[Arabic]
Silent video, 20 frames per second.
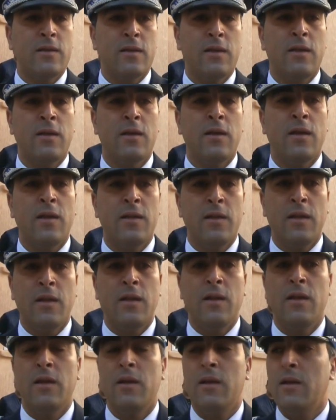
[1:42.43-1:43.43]
آه،
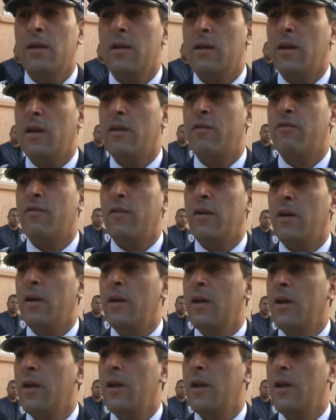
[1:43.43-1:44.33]
آه، الافه